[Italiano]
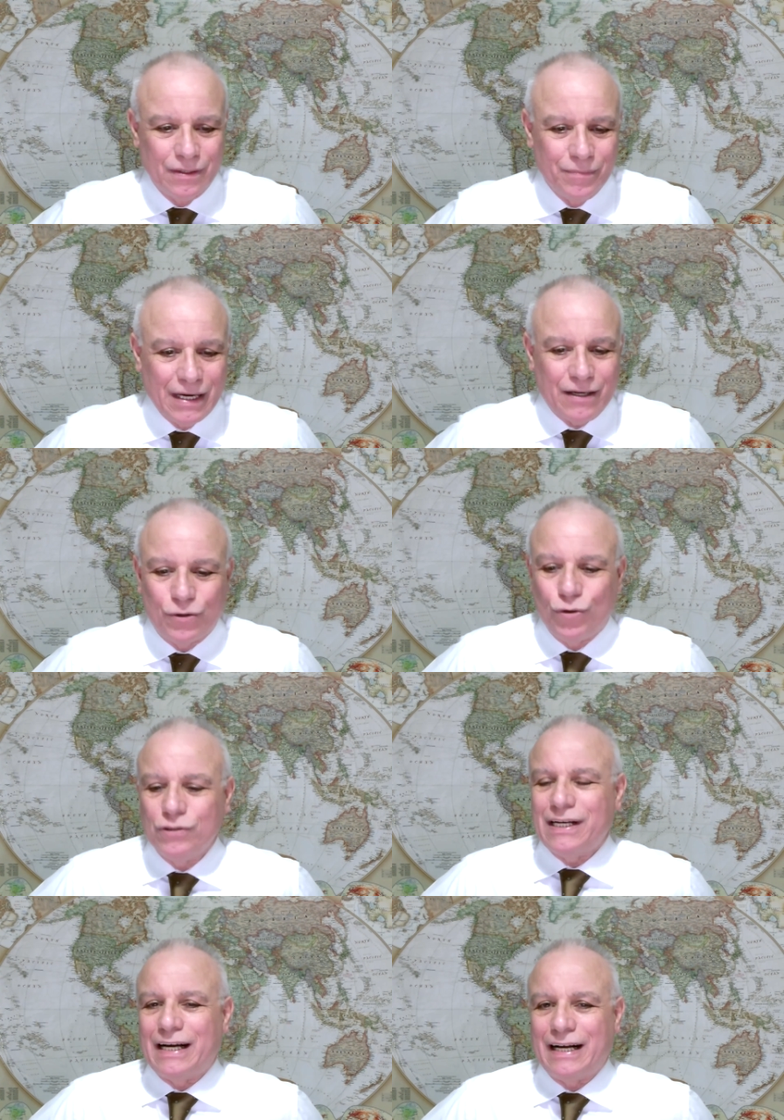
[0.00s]
Ma
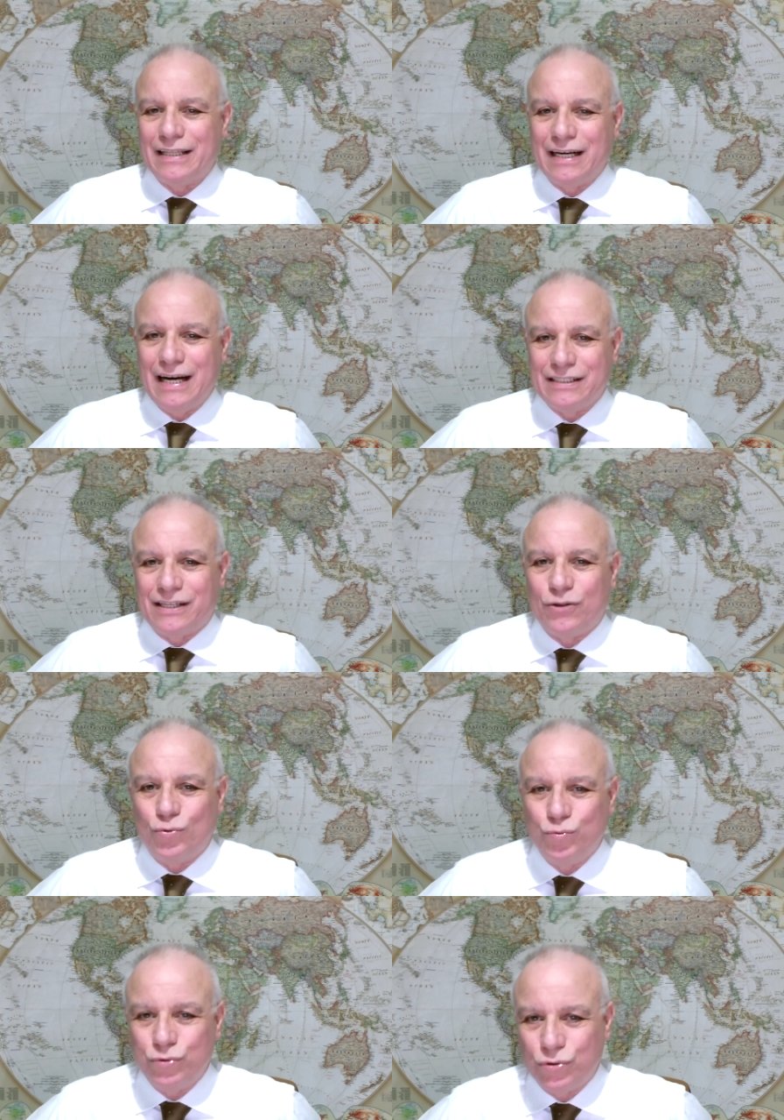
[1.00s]
cosa accadrà se
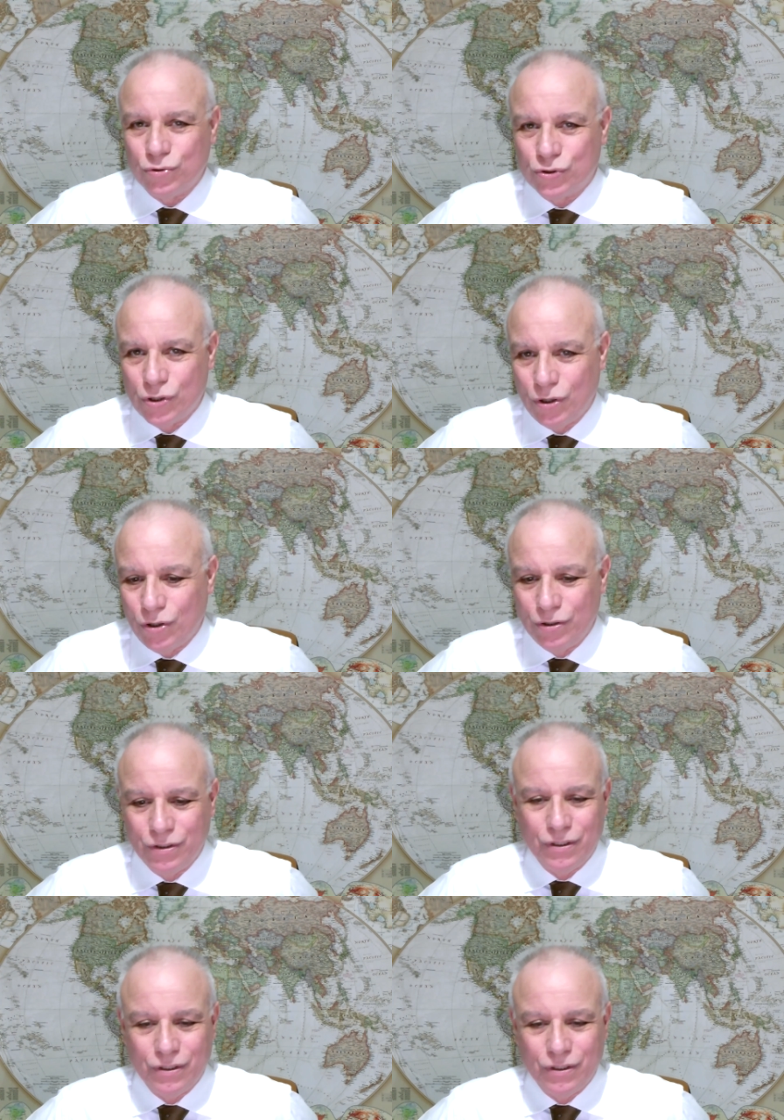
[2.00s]
tutto ciò